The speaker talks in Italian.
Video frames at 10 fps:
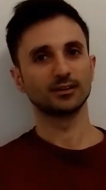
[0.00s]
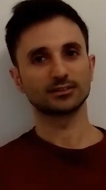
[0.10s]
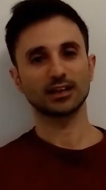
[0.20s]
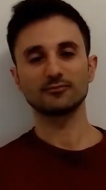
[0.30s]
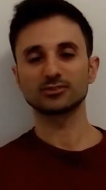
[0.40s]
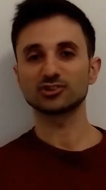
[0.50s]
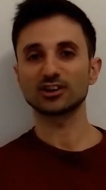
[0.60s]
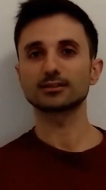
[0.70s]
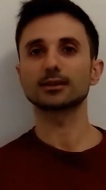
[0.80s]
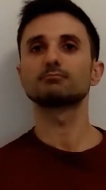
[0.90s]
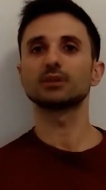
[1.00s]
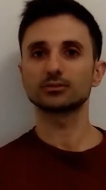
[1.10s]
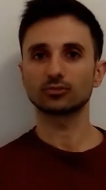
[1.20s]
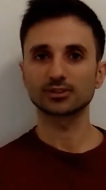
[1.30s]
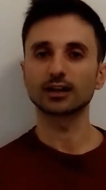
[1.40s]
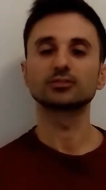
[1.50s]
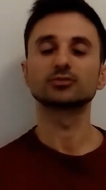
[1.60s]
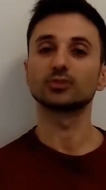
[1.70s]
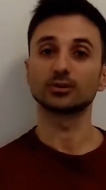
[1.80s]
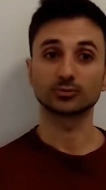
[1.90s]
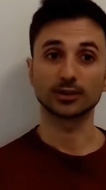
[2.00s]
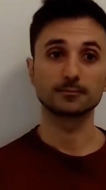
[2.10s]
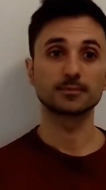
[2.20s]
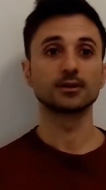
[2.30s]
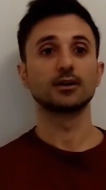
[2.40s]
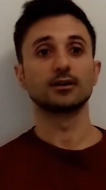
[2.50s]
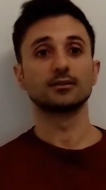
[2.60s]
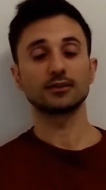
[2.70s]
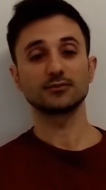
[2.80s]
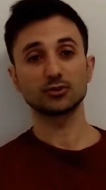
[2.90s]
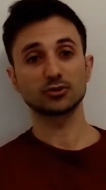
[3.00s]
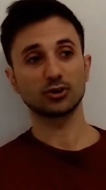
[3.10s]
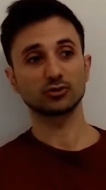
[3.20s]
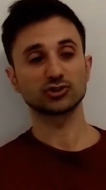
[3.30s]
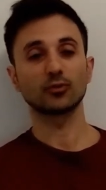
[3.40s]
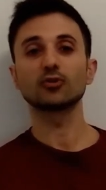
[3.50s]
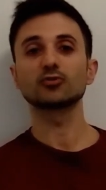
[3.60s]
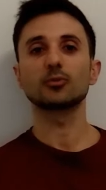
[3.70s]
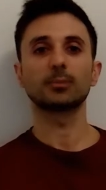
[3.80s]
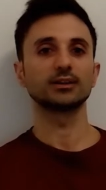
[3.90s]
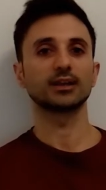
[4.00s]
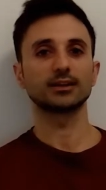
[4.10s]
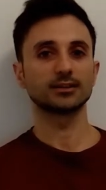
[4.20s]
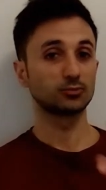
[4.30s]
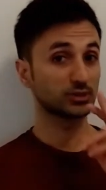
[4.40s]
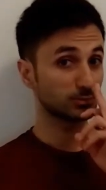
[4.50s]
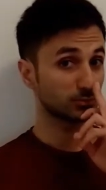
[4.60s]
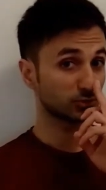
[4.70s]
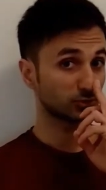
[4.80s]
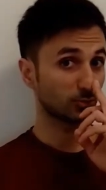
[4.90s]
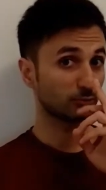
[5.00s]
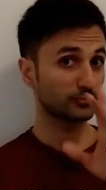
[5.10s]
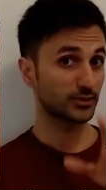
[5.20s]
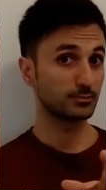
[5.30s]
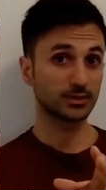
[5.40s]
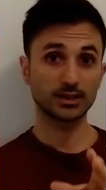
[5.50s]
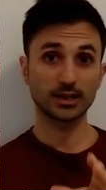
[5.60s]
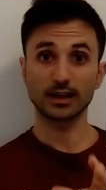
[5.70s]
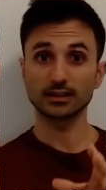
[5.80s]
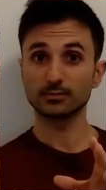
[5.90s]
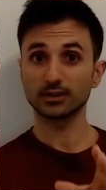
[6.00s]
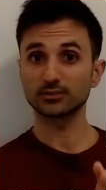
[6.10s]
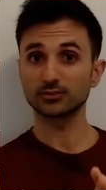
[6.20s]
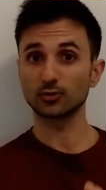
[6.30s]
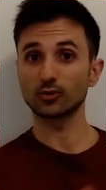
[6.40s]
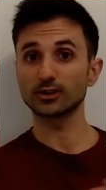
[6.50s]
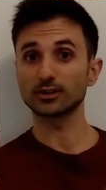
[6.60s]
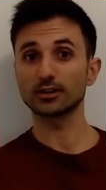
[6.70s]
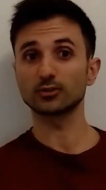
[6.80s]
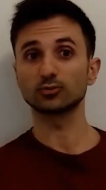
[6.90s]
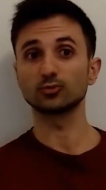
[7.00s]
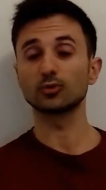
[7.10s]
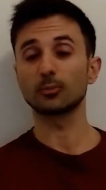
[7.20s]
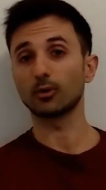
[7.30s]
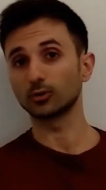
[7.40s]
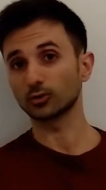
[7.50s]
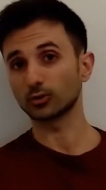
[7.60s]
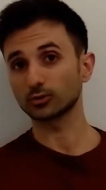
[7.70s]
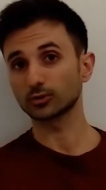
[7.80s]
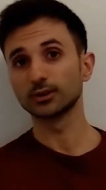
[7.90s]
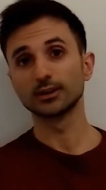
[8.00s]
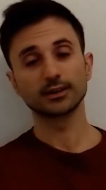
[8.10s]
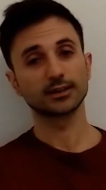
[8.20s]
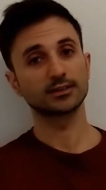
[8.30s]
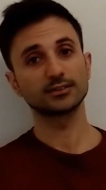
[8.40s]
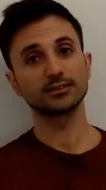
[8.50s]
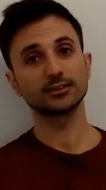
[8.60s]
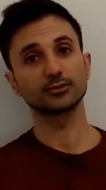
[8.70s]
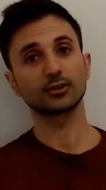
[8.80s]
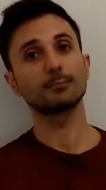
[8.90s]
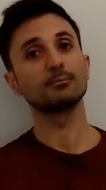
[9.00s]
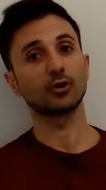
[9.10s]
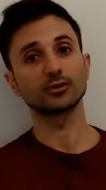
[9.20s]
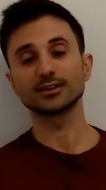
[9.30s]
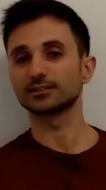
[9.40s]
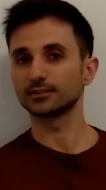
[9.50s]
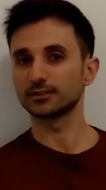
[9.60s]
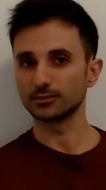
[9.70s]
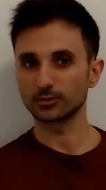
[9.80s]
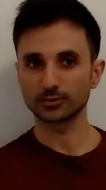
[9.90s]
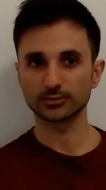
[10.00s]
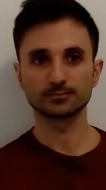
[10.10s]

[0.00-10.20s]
Salve gente e bentornati su Alusan. Nel video di oggi voglio parlare dell'ultimissimo film di animazione dello studio Ponok che si intitola Modest Heroes.